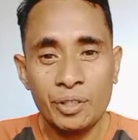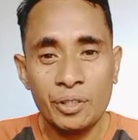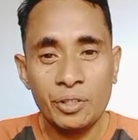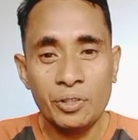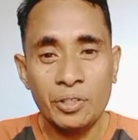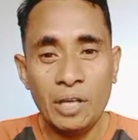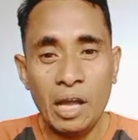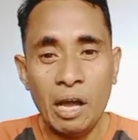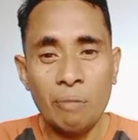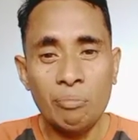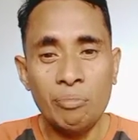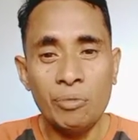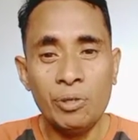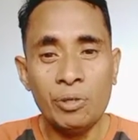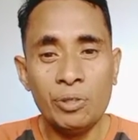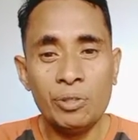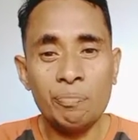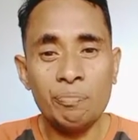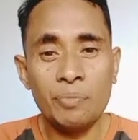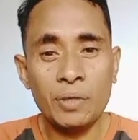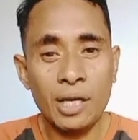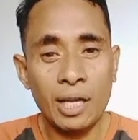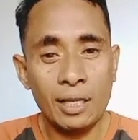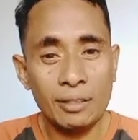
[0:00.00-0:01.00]

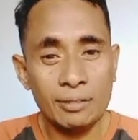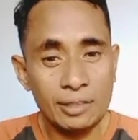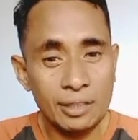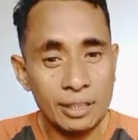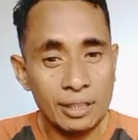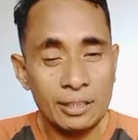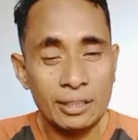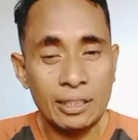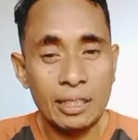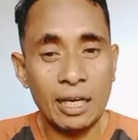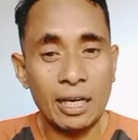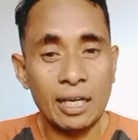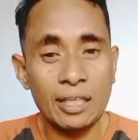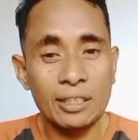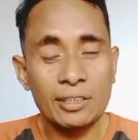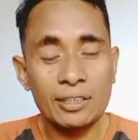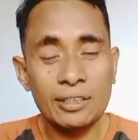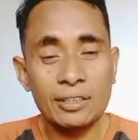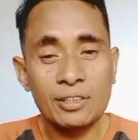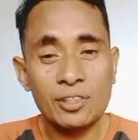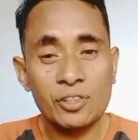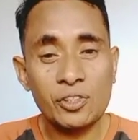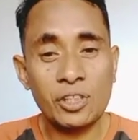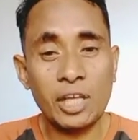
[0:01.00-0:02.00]
Namun
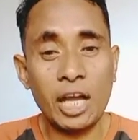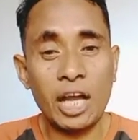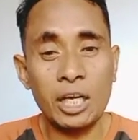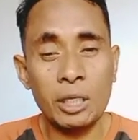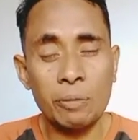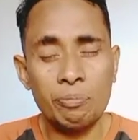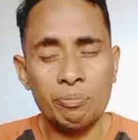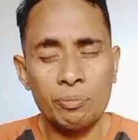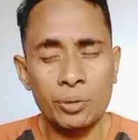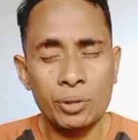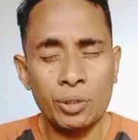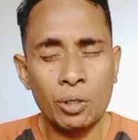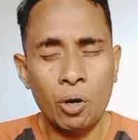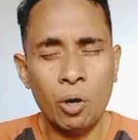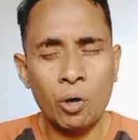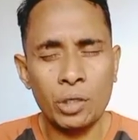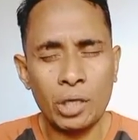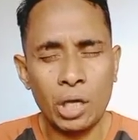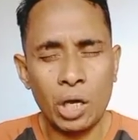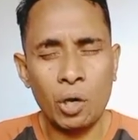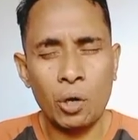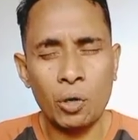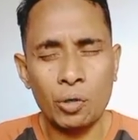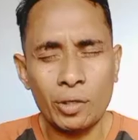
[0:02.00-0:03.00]
perhatikan, sekalipun
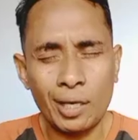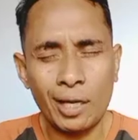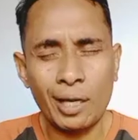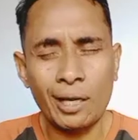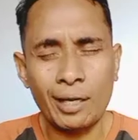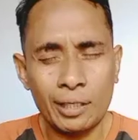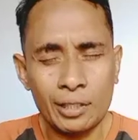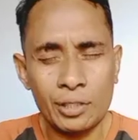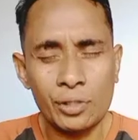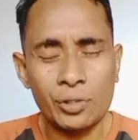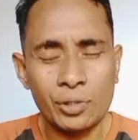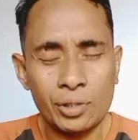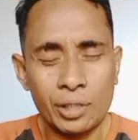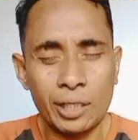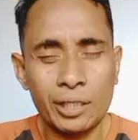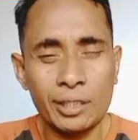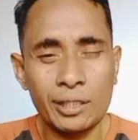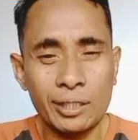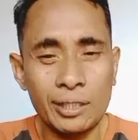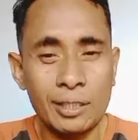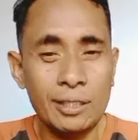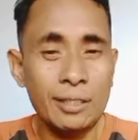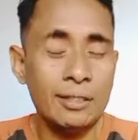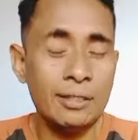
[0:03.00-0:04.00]
orang-orang
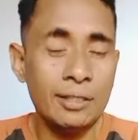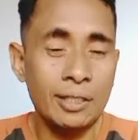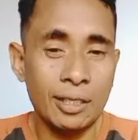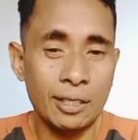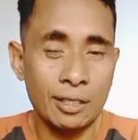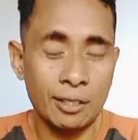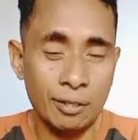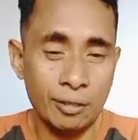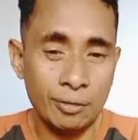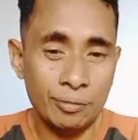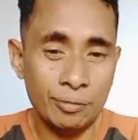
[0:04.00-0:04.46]
Kristen dihina,